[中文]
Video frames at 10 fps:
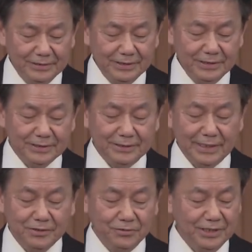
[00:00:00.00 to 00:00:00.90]
禁止
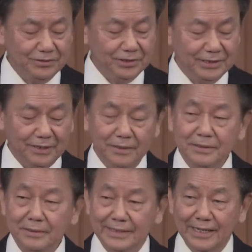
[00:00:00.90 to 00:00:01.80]
在公立学校
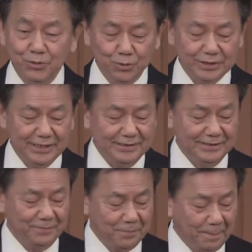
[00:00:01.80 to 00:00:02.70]
研读圣经；